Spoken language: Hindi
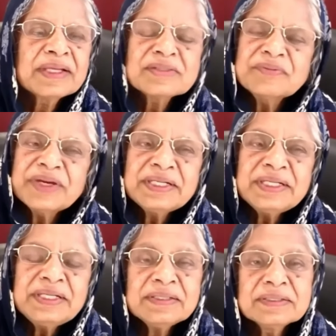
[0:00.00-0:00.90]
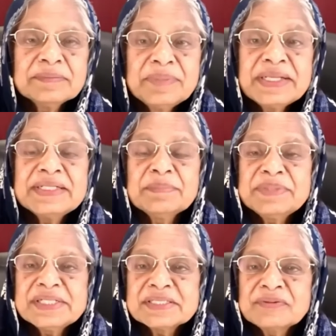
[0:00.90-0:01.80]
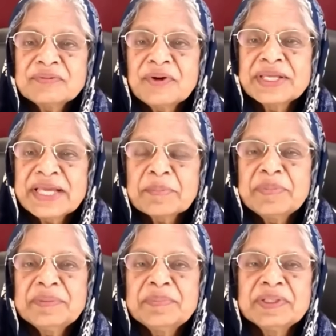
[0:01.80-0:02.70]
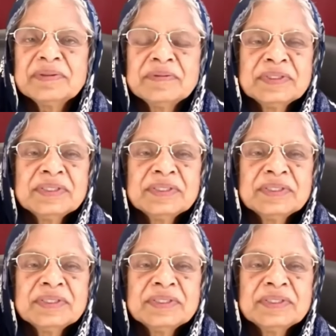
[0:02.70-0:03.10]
दैट्स वेरी बिग टेम्पटेशन फॉर यंग पीपल